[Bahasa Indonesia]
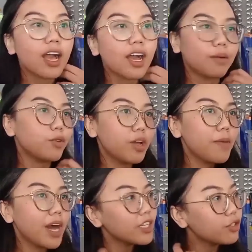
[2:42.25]
nggak mudah
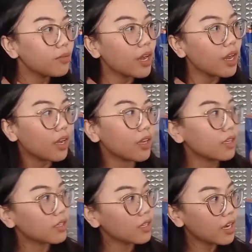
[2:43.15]
banget cuma
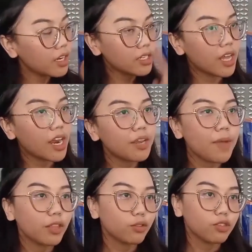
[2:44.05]
tadi di sana
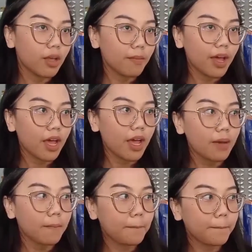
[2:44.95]
dibantu sama
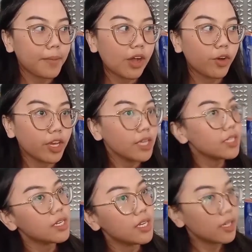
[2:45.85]
pegawainya
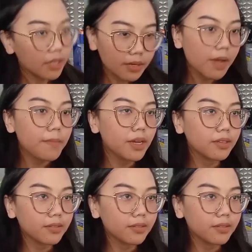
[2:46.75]
jadi itu emang.